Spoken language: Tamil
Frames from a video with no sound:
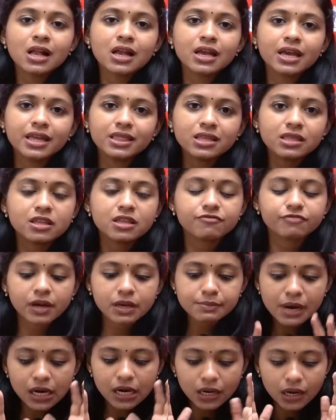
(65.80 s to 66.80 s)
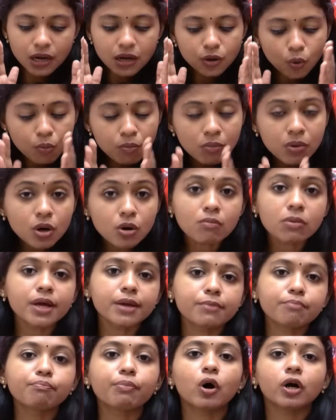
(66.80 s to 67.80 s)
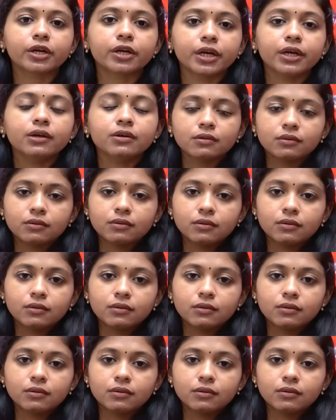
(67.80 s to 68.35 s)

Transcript: எந்தெந்த ஃபைவ் மார்க்லாம் ரொம்ப ரொம்ப இம்பார்ட்டண்ட்